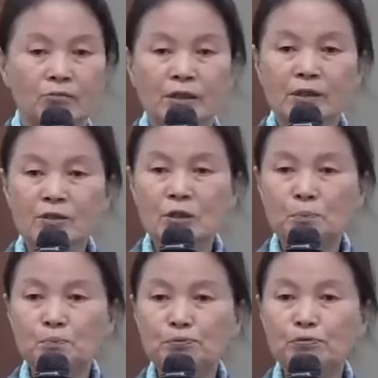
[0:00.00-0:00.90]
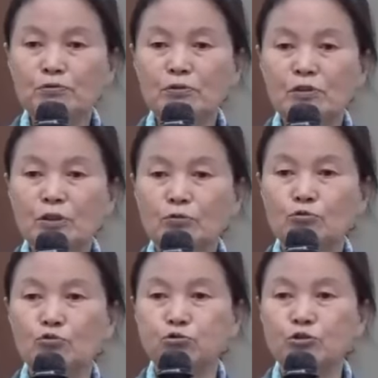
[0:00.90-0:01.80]
우리는요 풀을
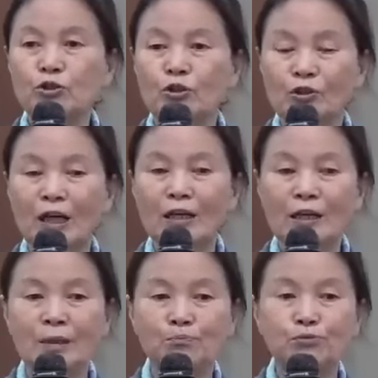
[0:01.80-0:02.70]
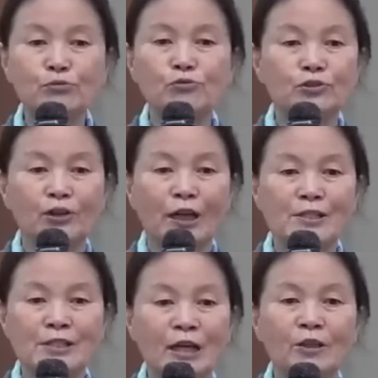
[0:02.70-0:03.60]
구경을 하려냐 풀
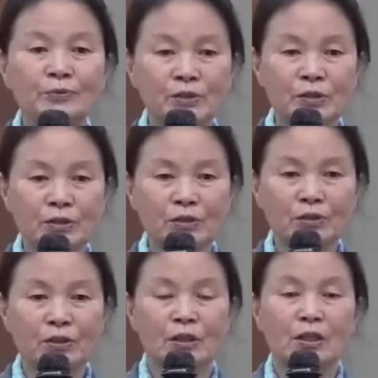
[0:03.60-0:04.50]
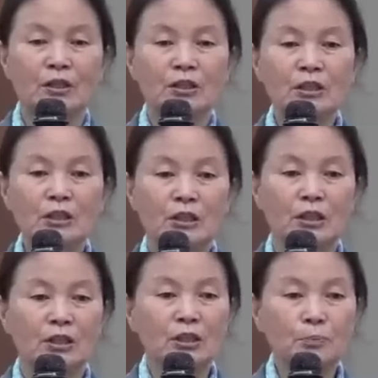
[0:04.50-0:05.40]
구경할 새가 없었어.
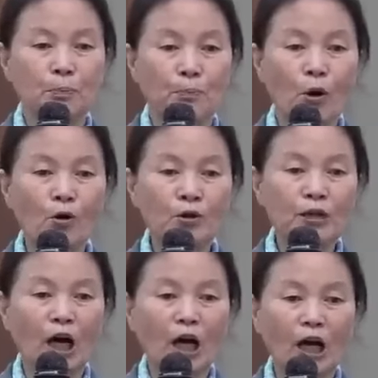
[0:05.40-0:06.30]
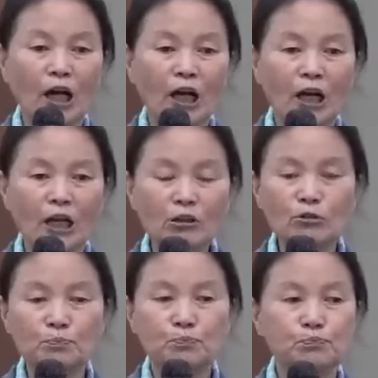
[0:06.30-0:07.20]
이이 벙어리가
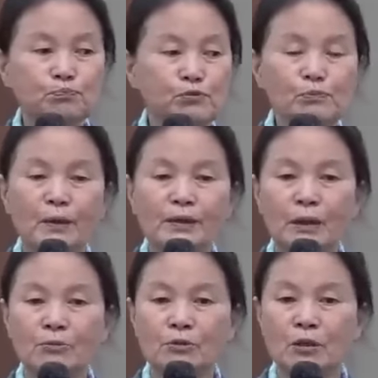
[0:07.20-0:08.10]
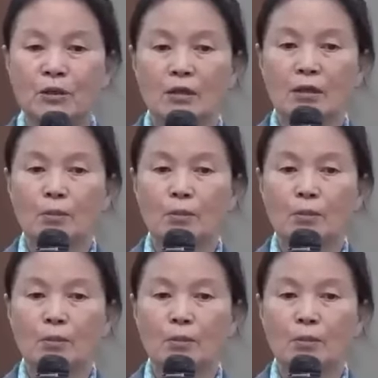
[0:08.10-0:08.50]
하도 풀만 나면